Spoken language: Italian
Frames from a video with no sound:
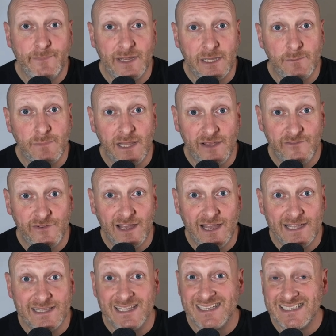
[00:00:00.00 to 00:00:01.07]
per il Black
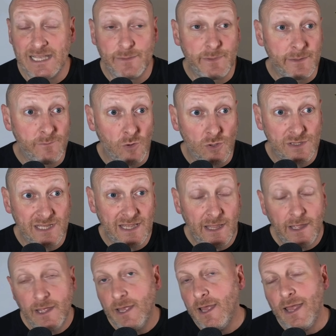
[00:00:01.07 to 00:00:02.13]
Friday, Cyber Monday
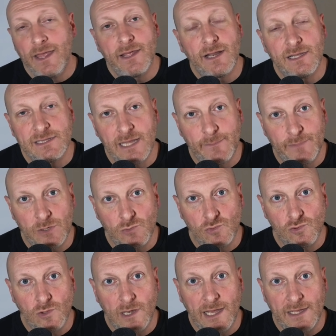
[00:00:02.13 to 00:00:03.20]
e in realtà per
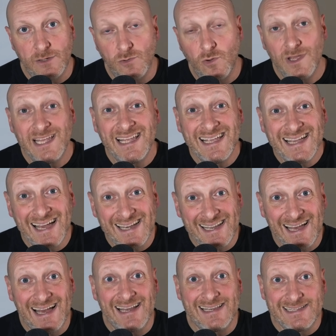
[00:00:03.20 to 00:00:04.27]
tutto l'anno. Il
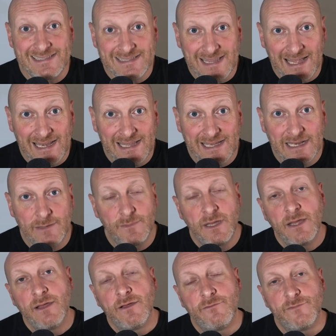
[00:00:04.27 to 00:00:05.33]
canale Telegram
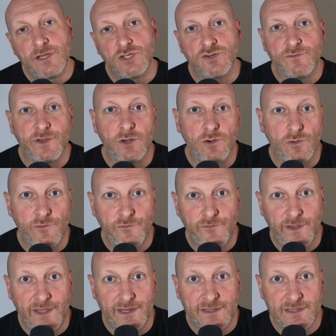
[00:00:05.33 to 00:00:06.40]
Viaggio Vero le
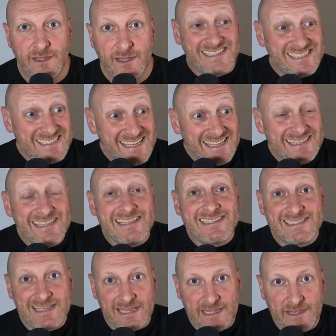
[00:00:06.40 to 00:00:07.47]
offerte. Se ti
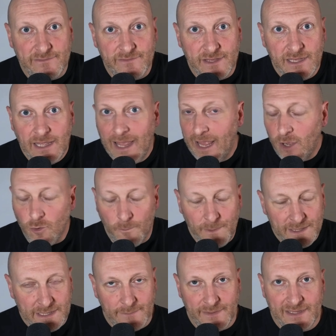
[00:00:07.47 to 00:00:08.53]
iscrivi, è
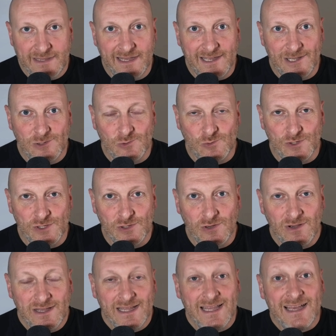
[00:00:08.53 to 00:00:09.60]
completamente
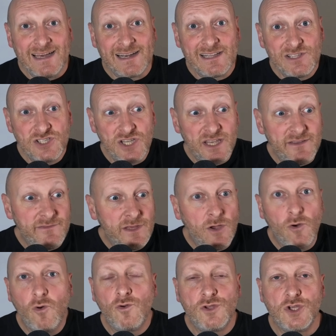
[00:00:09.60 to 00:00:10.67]
gratuito,
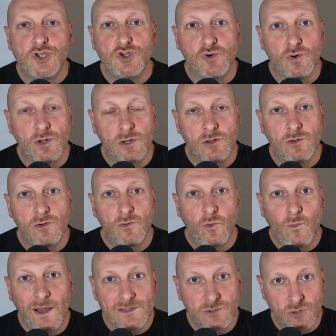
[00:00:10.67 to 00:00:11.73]
ricevi ogni giorno
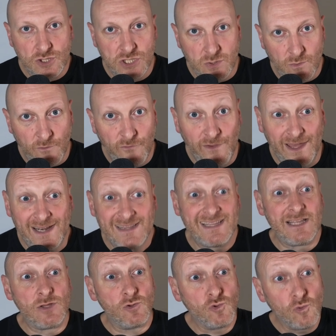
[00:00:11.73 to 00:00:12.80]
4-5
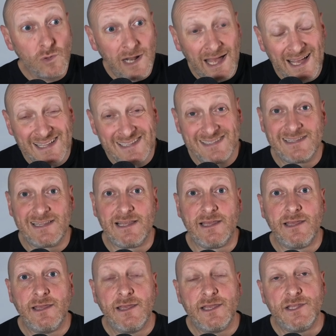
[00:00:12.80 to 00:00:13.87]
offerte
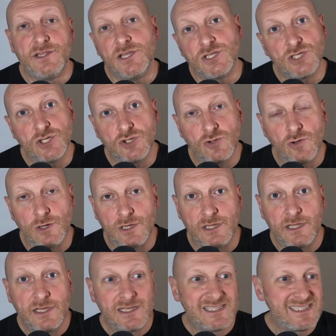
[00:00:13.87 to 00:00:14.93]
durante i 10
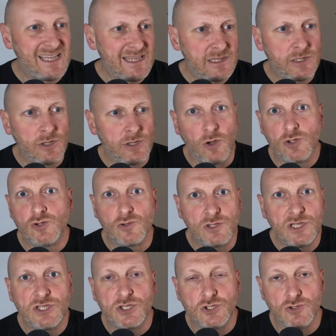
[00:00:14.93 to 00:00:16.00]
giorni, 7, 8,
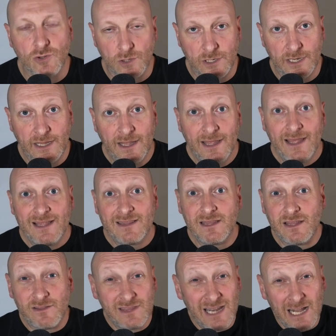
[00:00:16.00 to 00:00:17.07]
10 giorni
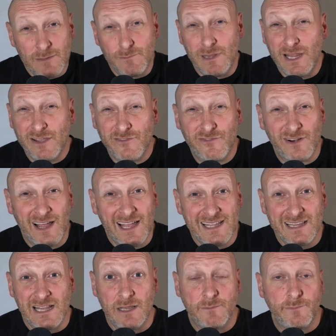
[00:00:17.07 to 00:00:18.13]
tra il Black
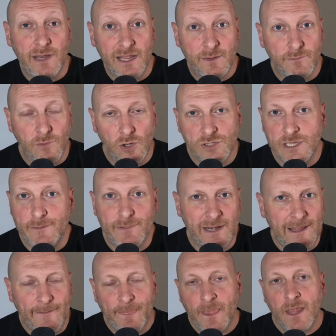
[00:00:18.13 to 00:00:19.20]
Friday e il Black Monday
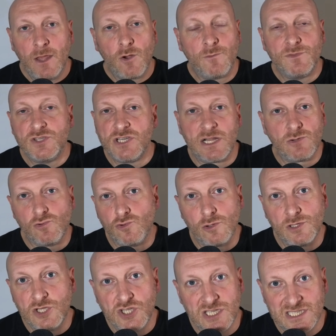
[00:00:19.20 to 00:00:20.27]
perché comincerà tutto il
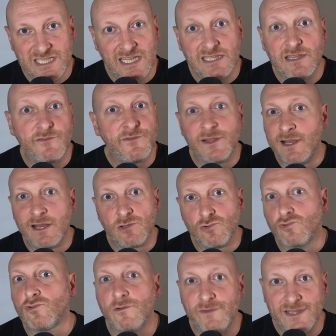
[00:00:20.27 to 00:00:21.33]
17 e finirà
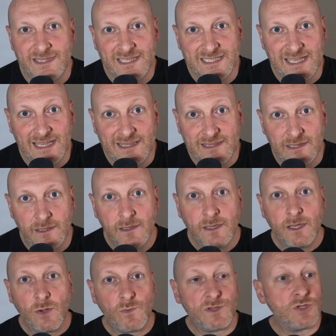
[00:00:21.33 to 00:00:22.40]
tutto il 27,
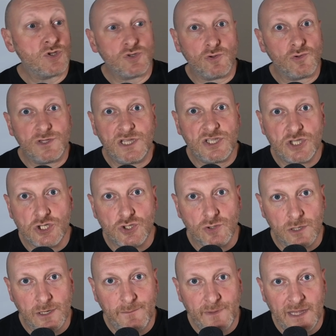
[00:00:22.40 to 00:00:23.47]
quindi sono 10
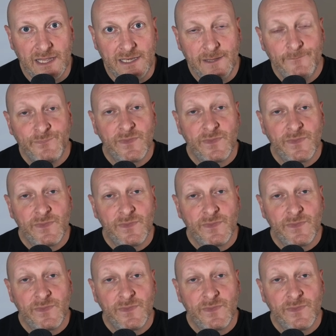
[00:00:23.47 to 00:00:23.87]
giorni pieni,